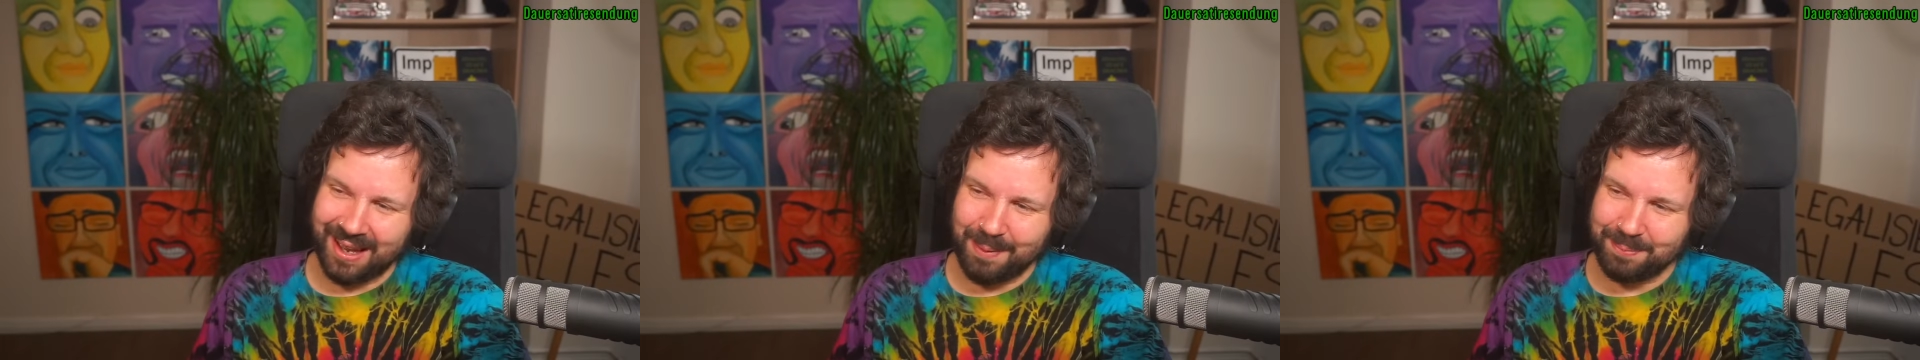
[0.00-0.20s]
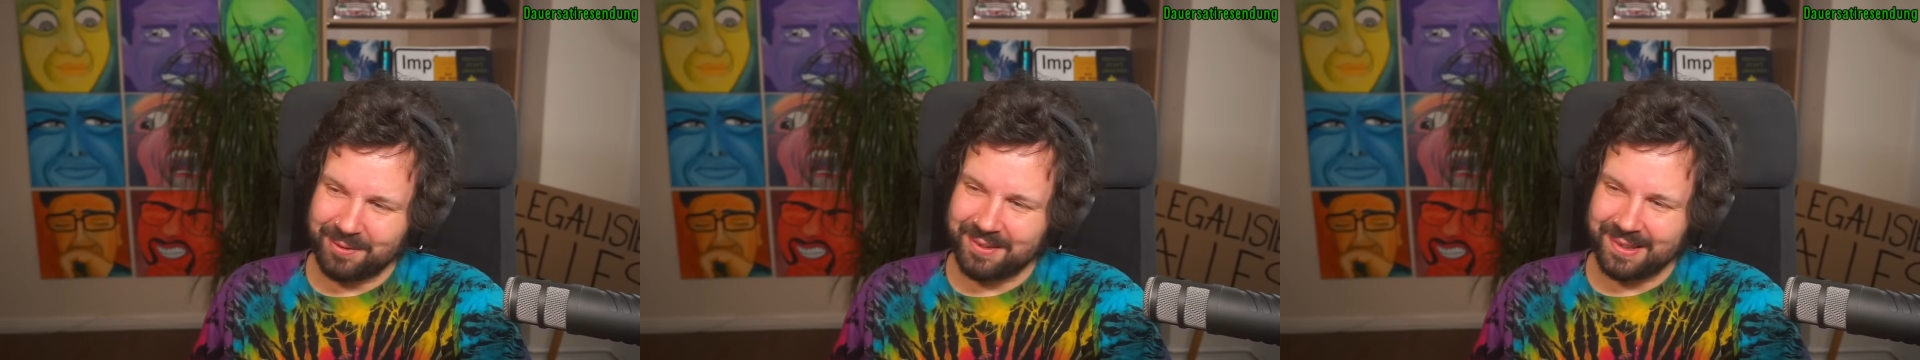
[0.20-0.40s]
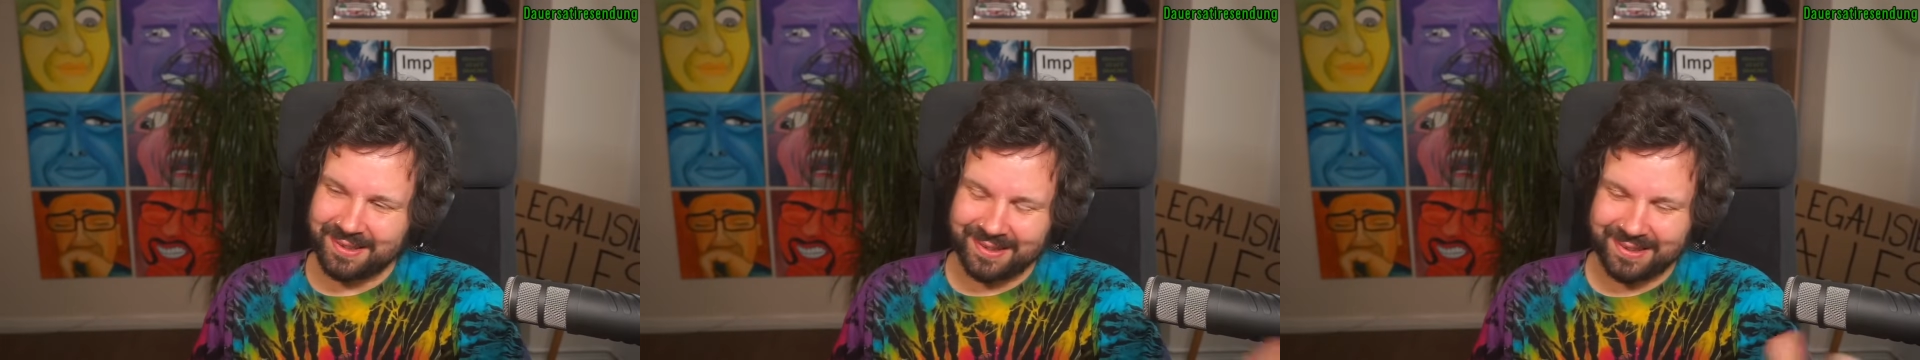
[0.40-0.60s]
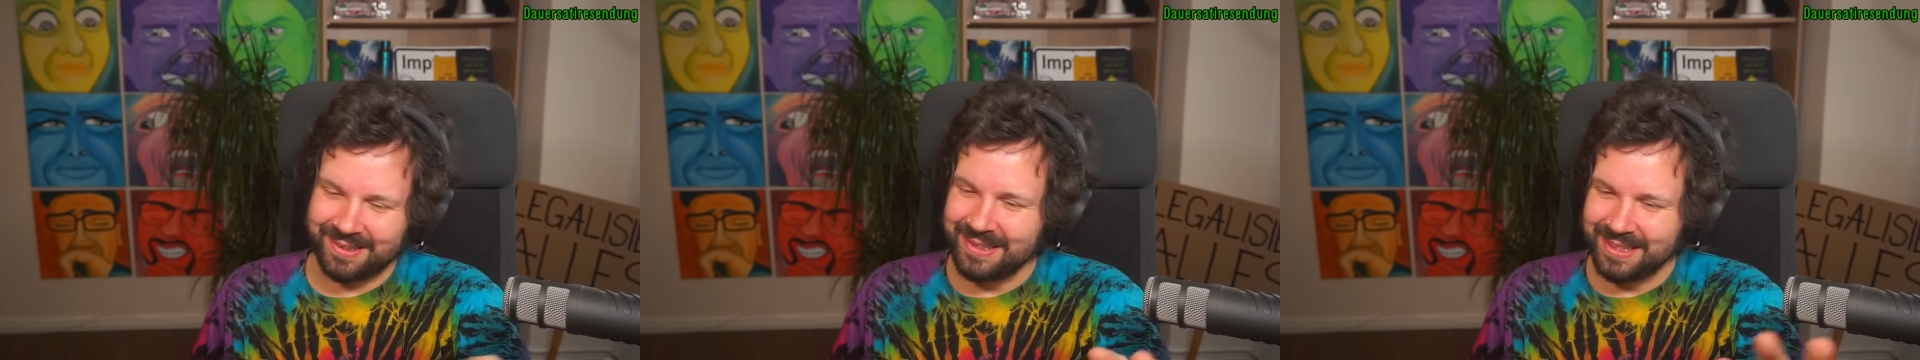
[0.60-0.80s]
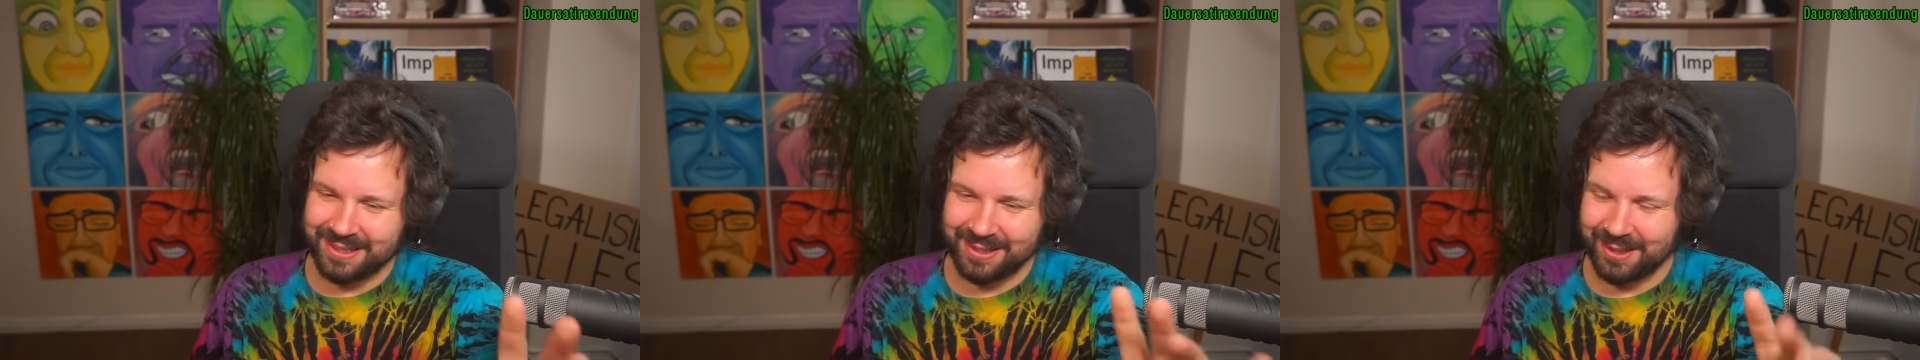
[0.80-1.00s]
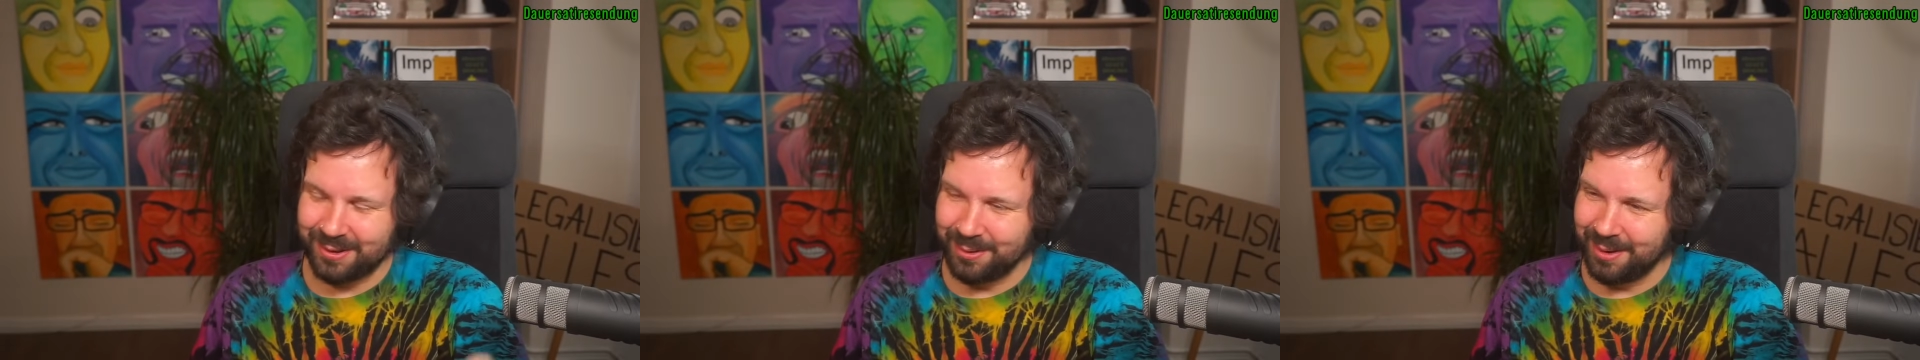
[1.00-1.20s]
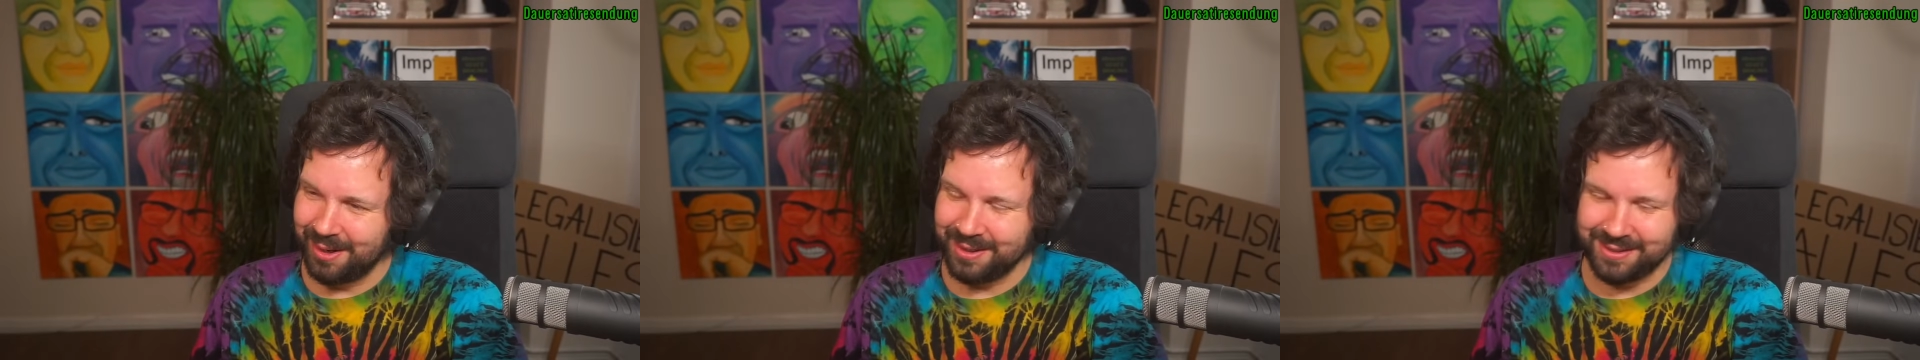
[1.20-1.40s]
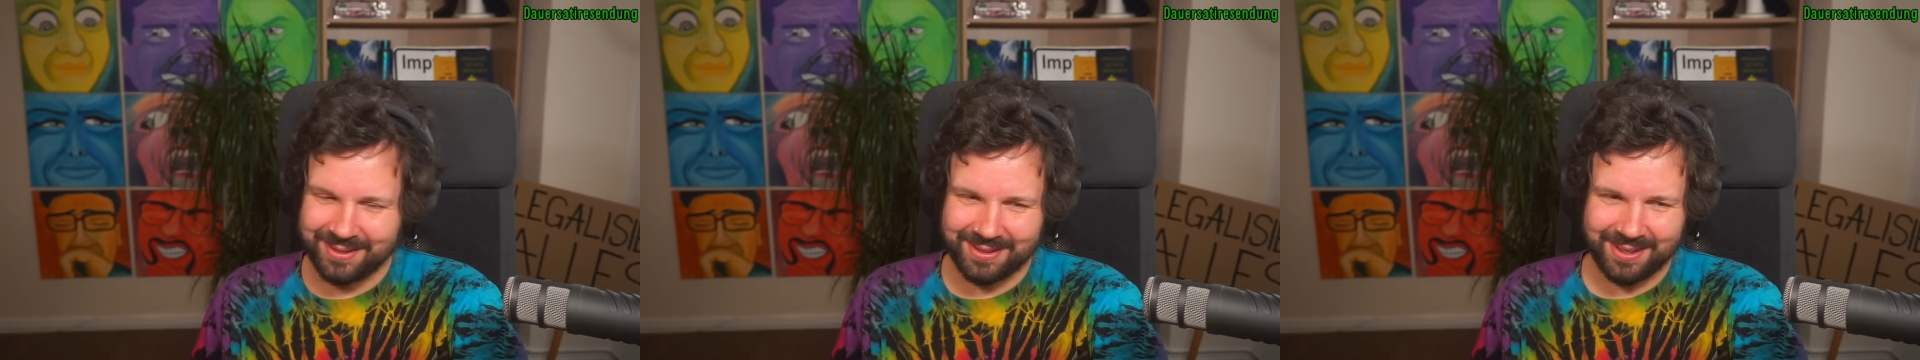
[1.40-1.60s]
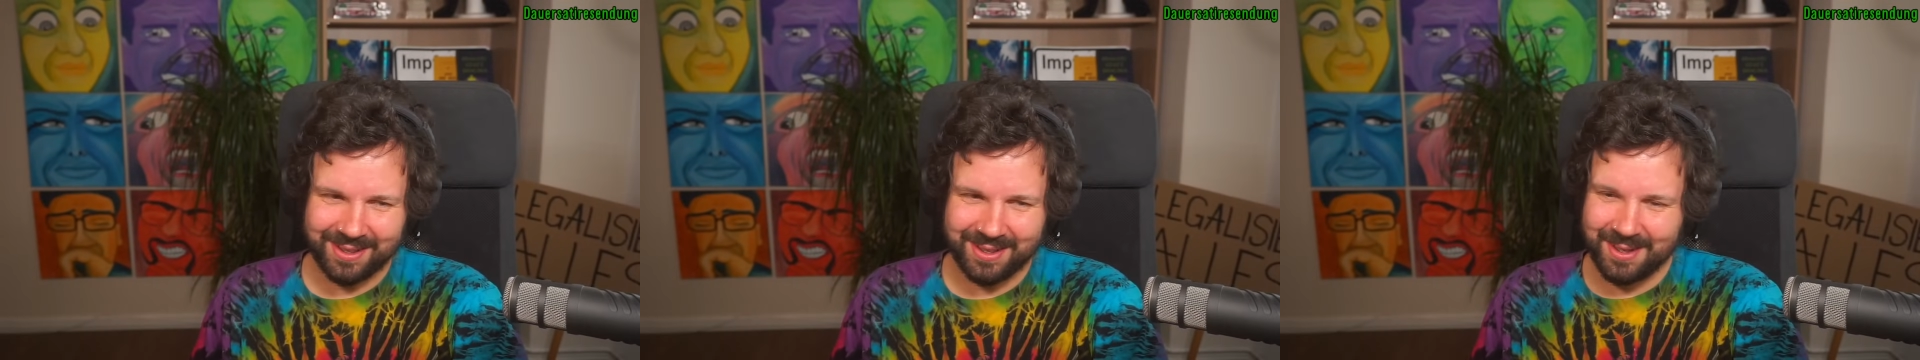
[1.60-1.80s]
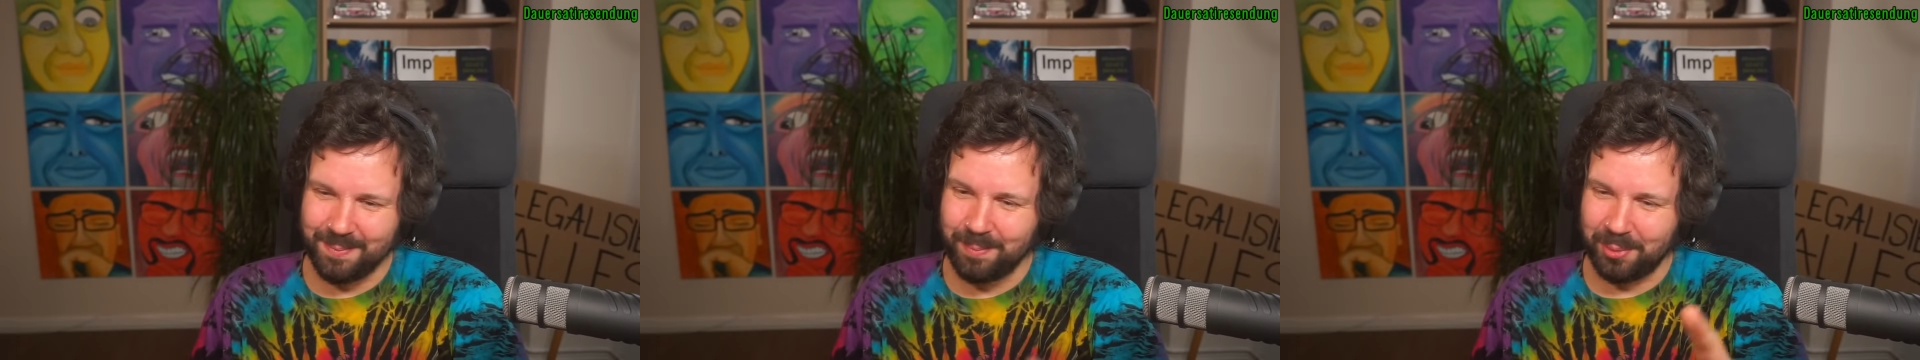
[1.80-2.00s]
Raps, das ist nicht natürlich.
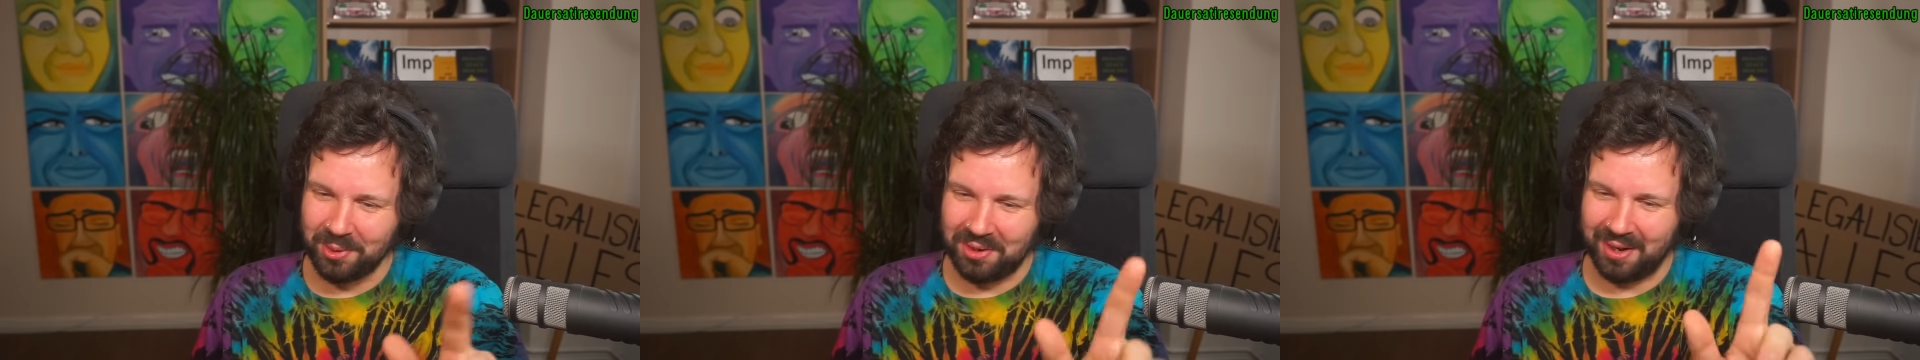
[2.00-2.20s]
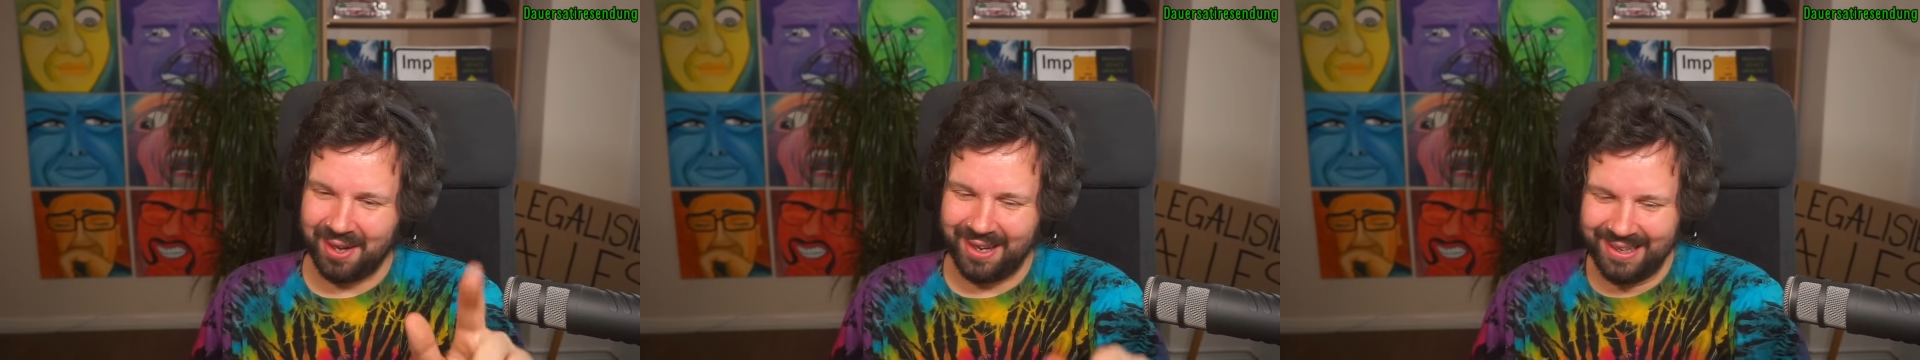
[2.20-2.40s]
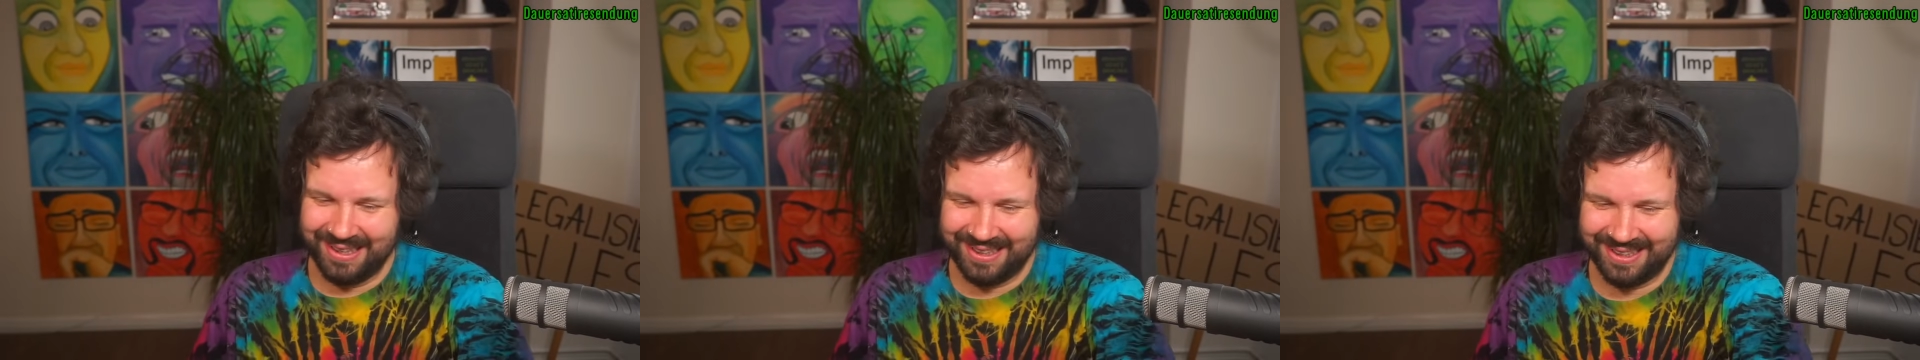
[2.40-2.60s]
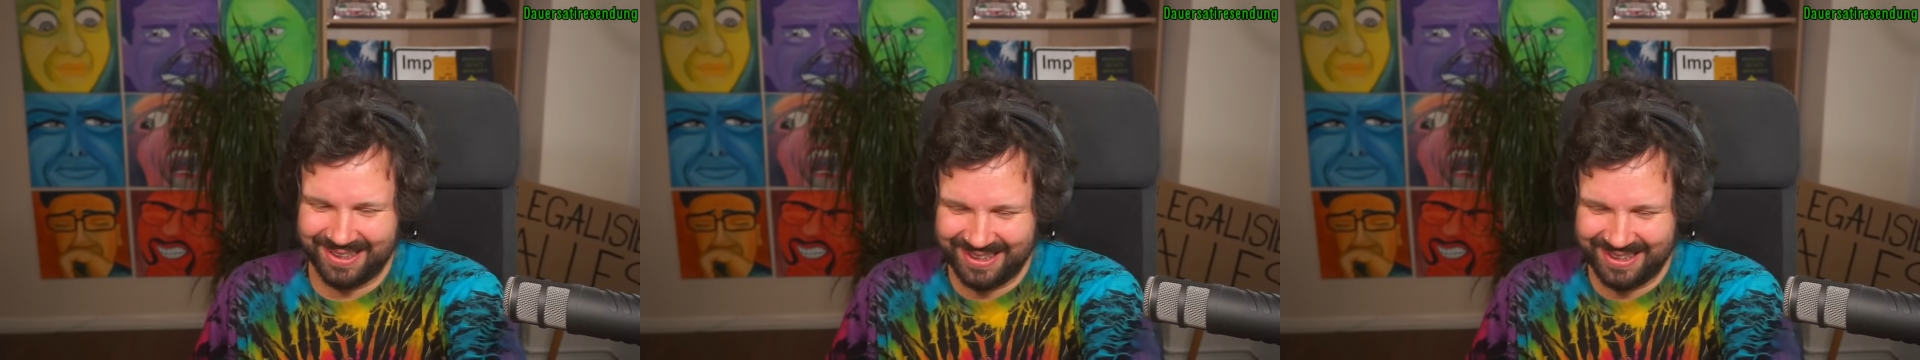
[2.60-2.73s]
Nimm Butter.